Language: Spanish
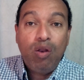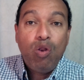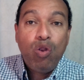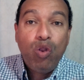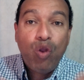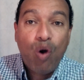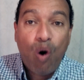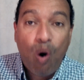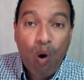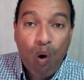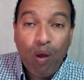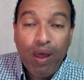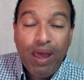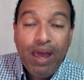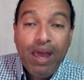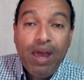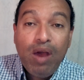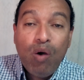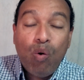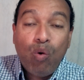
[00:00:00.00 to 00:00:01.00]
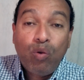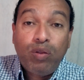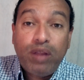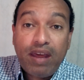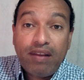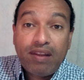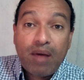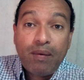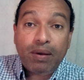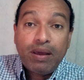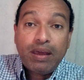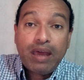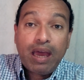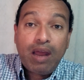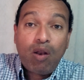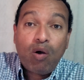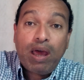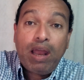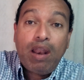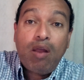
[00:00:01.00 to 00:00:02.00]
No. Ustedes saben qué
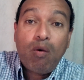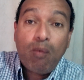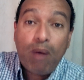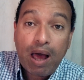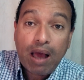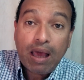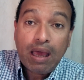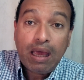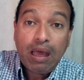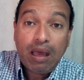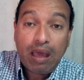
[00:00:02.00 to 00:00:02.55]
es lo que le va,